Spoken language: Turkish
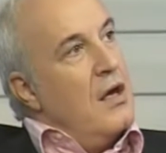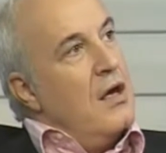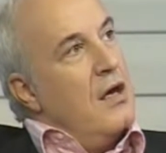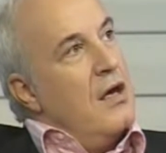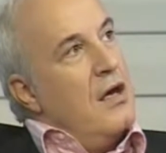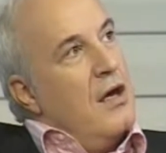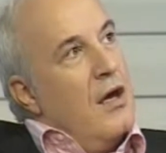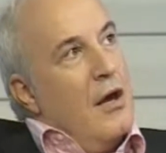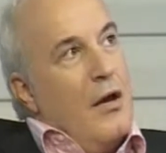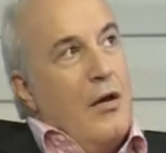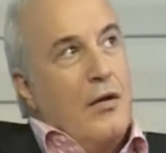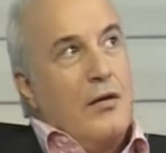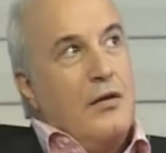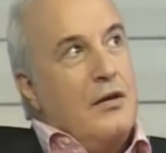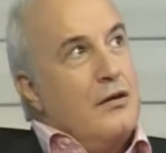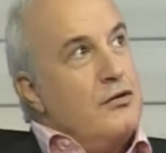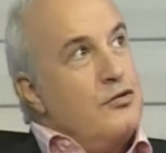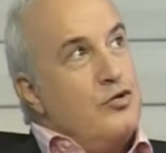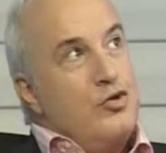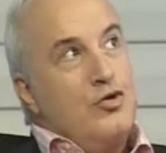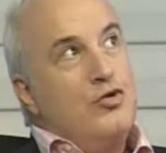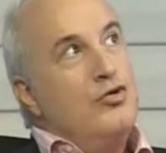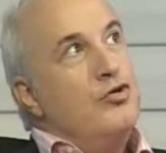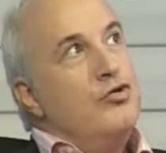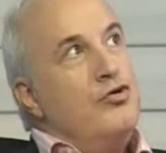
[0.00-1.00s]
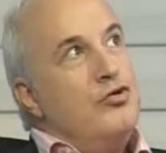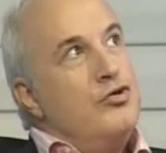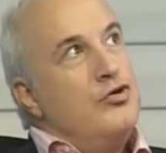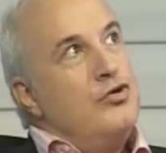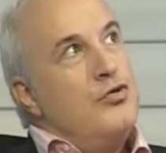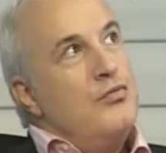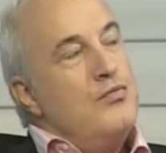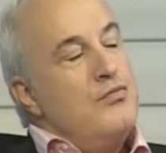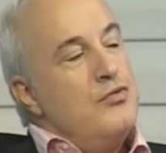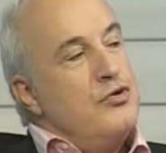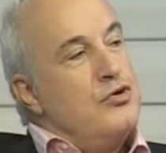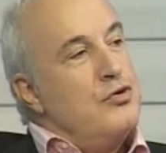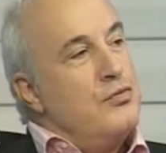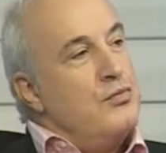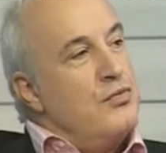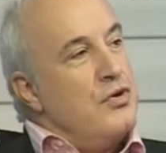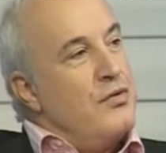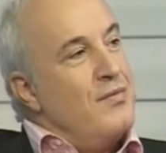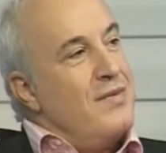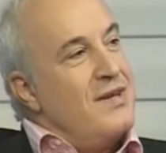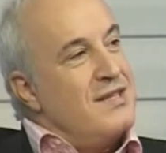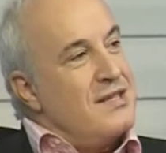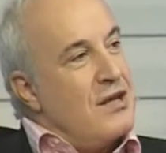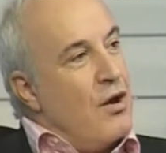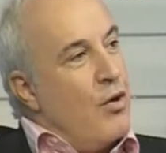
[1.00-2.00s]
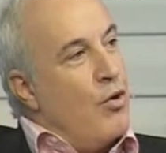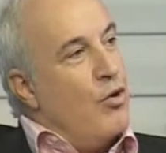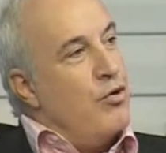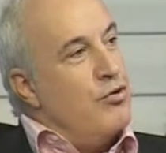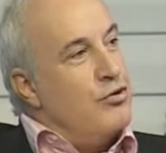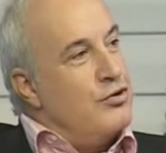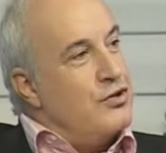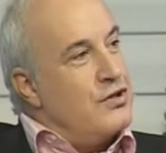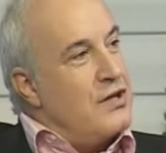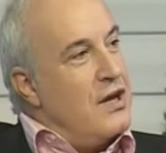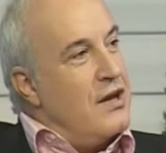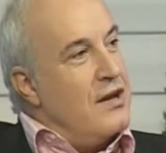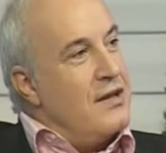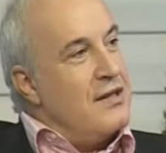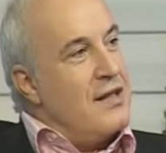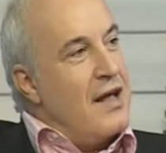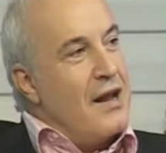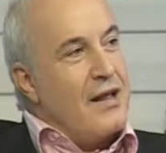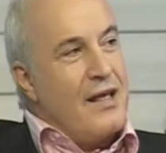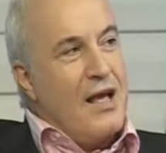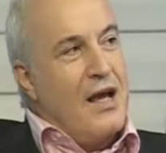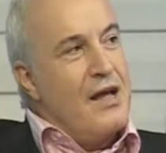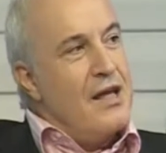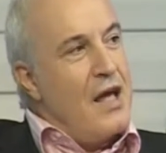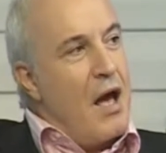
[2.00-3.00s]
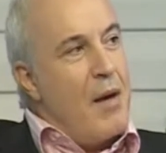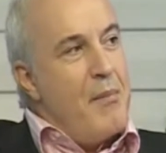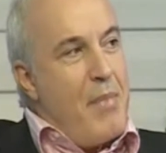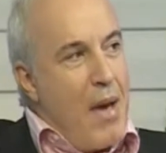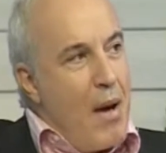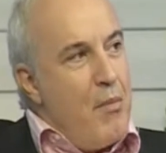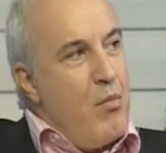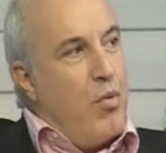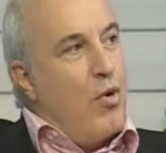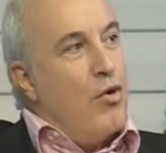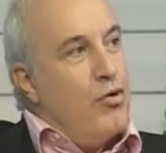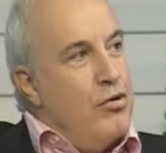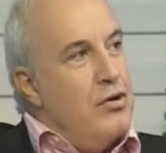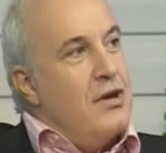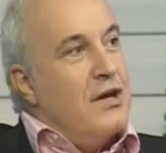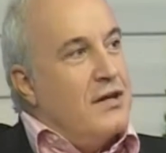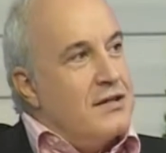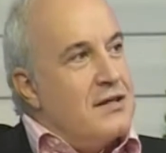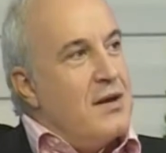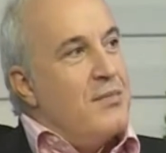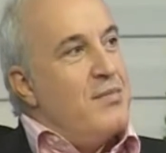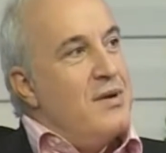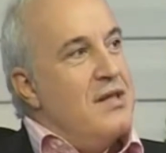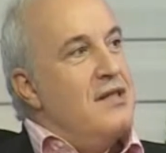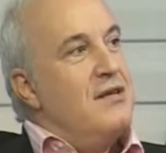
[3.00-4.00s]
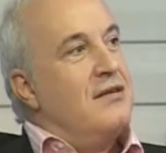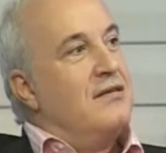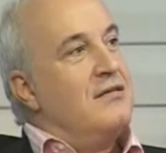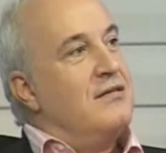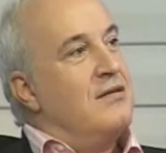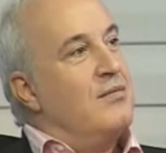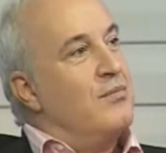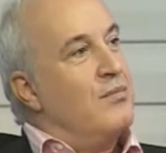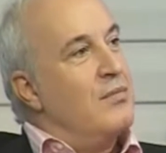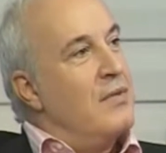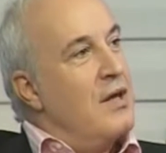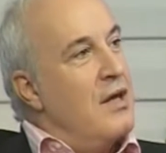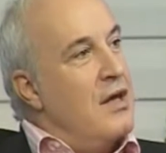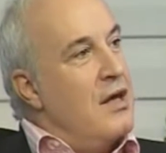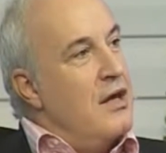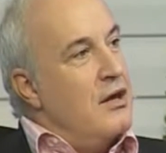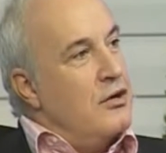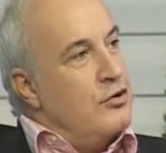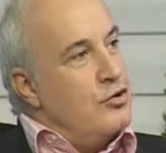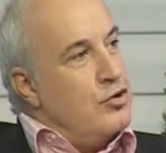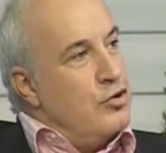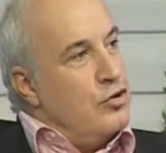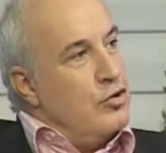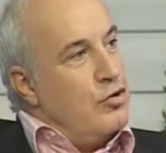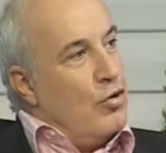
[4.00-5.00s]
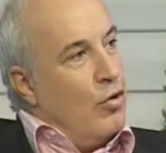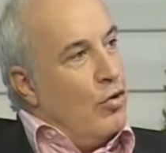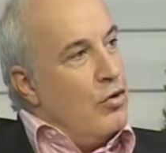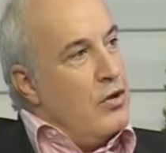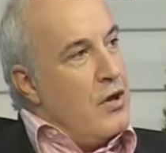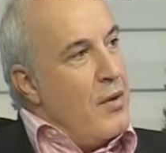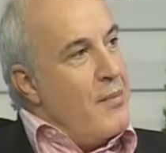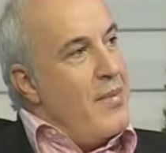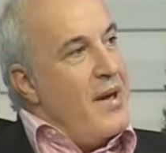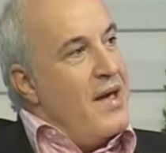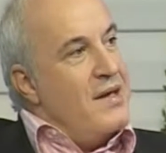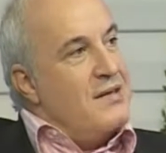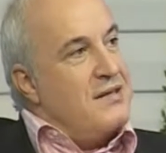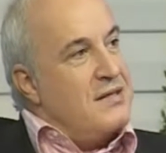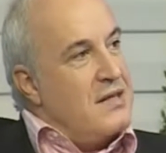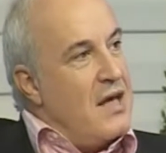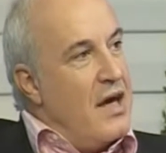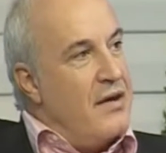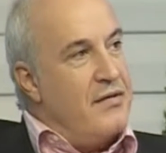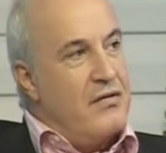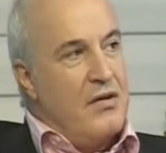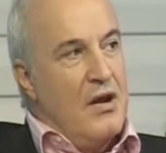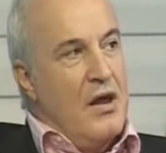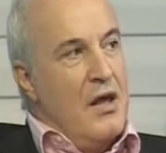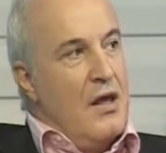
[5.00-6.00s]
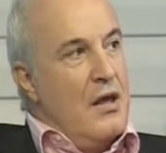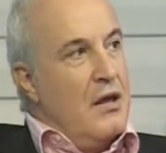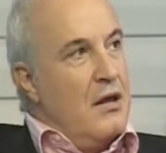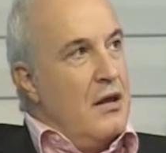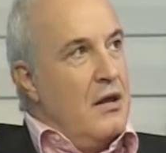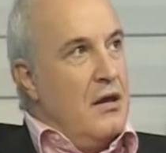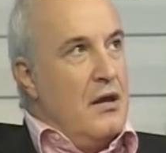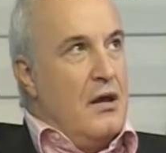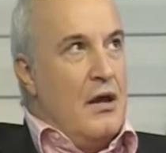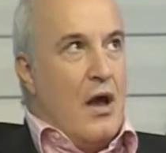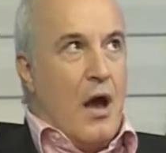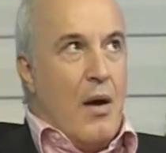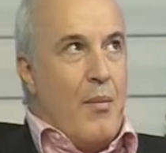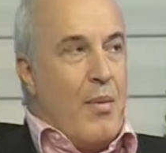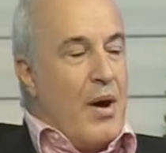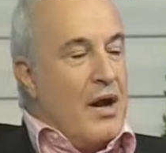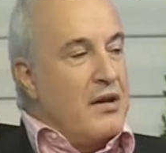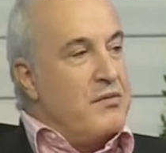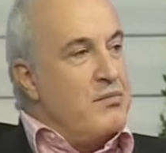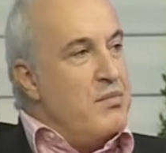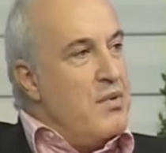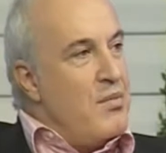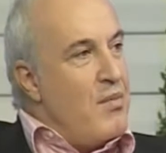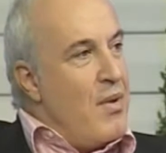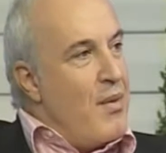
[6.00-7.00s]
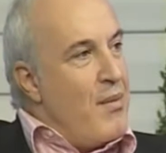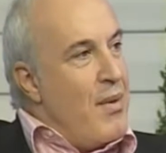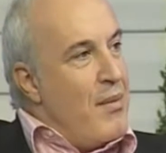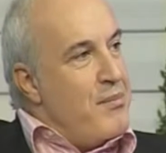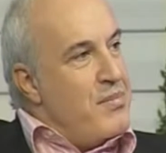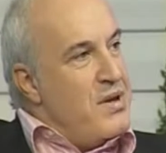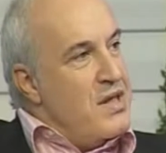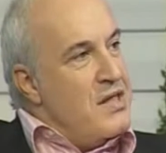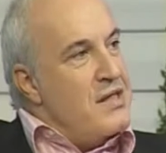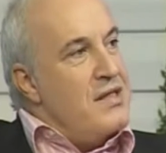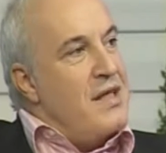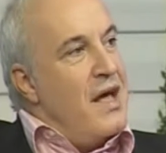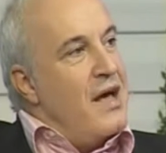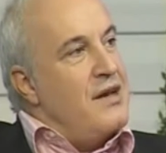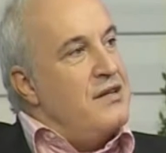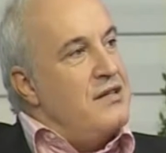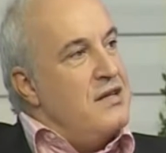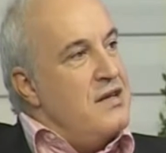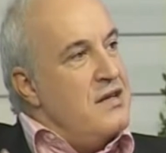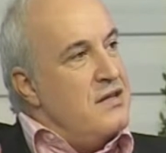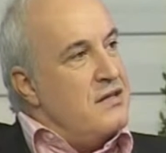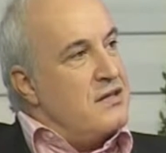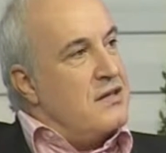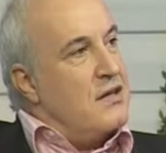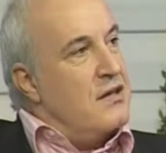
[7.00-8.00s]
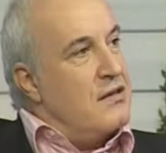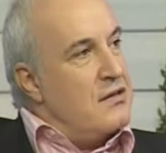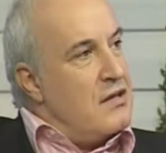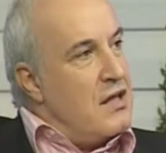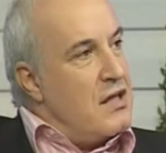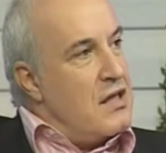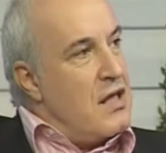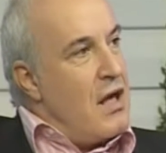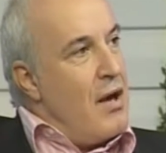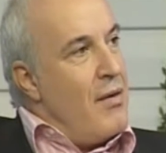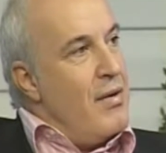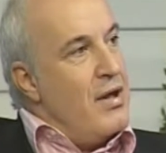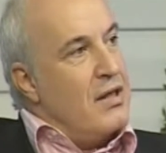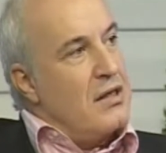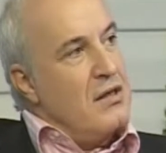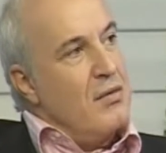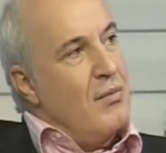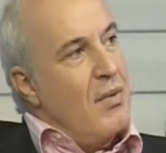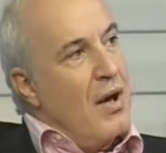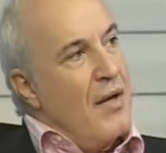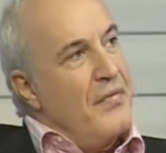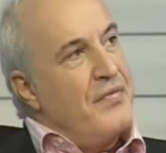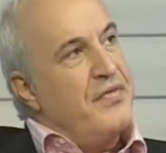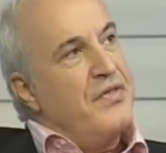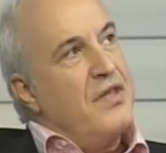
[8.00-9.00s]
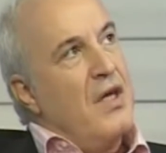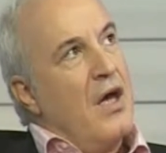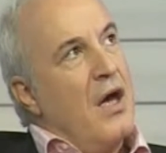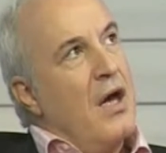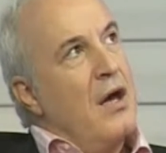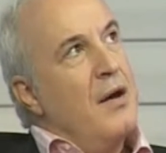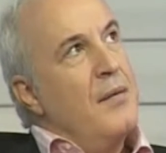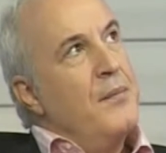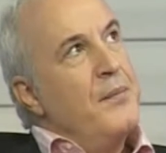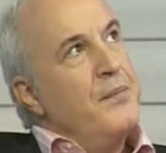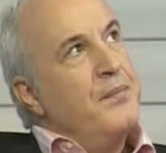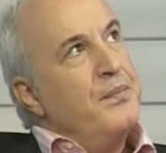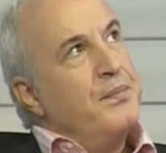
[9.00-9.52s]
E, şunu düşünmüşümdür mesela oyunu seyrederken, ya ben bu oyunu yazabilirdim. Çünkü ona benzer, e, abartmayayım ama binlerce insanı tedavi ettim. Hatta